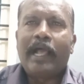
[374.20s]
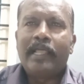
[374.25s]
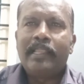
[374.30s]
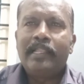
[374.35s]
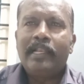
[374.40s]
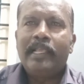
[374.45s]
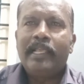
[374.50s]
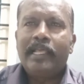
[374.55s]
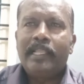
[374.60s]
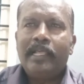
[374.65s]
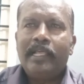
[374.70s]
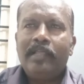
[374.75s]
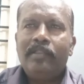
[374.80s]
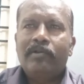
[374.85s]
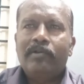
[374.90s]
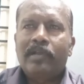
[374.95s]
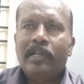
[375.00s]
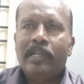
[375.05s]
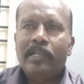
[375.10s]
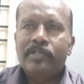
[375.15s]
அதில்
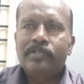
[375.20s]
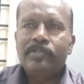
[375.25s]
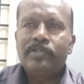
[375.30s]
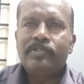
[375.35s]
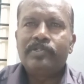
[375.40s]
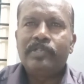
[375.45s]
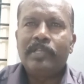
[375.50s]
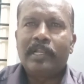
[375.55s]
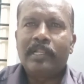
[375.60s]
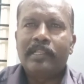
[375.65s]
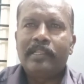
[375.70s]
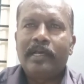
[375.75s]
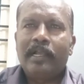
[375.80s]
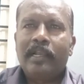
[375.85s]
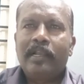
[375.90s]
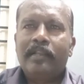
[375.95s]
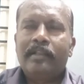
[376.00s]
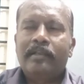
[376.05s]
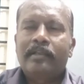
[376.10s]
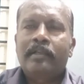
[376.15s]
ஏதாவது உங்களுக்கு இஷ்யூஸ்
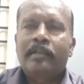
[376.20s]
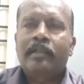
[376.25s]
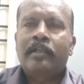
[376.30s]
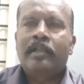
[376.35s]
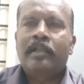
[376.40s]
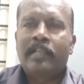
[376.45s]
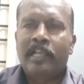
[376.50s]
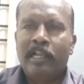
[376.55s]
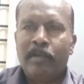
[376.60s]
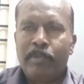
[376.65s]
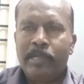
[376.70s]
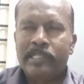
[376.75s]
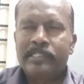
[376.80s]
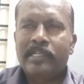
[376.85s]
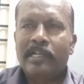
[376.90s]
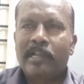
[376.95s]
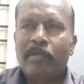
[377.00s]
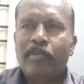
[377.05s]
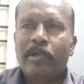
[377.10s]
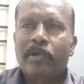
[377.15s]
இருந்தால்
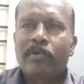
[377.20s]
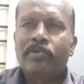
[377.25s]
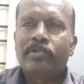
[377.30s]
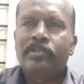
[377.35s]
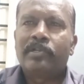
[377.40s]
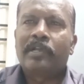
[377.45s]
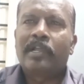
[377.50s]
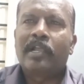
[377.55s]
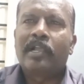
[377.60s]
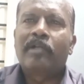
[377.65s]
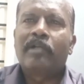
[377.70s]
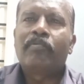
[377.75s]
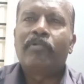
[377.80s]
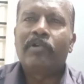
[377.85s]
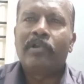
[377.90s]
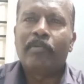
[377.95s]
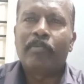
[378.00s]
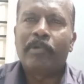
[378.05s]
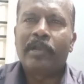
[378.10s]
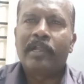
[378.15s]
ஹெல்ப்லைஸ்க்கு நம்பர் கொடுத்துருக்காங்க
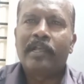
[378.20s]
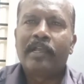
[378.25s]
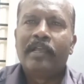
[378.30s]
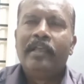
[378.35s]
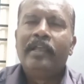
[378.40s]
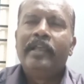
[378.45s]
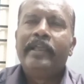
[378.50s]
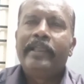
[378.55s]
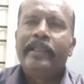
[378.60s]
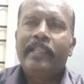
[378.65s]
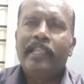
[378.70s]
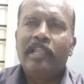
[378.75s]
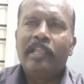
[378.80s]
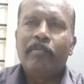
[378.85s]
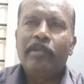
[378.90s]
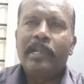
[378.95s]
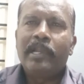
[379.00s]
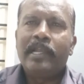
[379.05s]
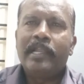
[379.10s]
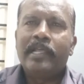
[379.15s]
ஃபோன் நம்பரு
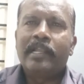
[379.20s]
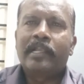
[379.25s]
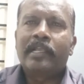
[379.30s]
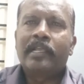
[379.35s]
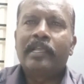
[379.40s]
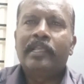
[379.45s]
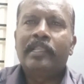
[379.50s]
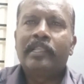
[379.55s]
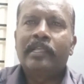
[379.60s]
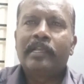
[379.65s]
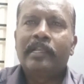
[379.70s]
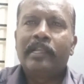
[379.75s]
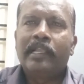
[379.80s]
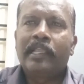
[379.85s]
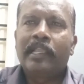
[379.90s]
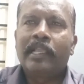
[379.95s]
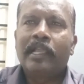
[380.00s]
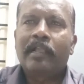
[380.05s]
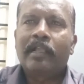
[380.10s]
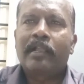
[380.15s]
இமெயில் ஐடி இருக்குது இதுக்கு
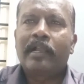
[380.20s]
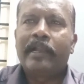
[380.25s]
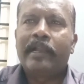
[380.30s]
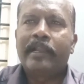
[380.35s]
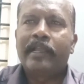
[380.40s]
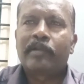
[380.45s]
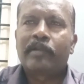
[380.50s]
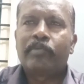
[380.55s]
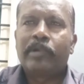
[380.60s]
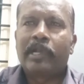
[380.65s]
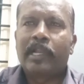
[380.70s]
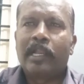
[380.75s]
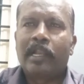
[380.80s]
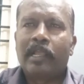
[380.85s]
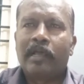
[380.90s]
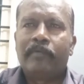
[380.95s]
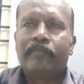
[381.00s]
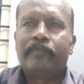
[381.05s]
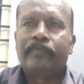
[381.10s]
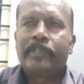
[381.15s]
நீங்கள் காண்டாக்ட்
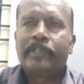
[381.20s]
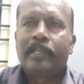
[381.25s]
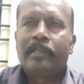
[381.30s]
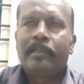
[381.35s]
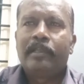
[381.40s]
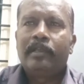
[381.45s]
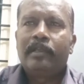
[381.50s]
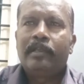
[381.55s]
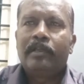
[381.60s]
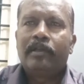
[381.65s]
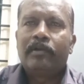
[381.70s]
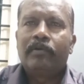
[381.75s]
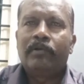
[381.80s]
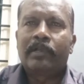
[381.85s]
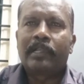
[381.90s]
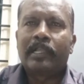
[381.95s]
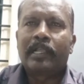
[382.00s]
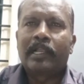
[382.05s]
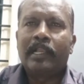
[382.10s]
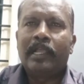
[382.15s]
பண்ணலாம்
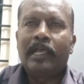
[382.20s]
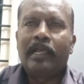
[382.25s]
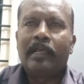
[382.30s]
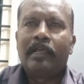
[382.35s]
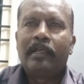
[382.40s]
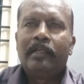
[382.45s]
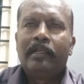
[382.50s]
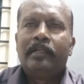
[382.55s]
ஓகேங்களா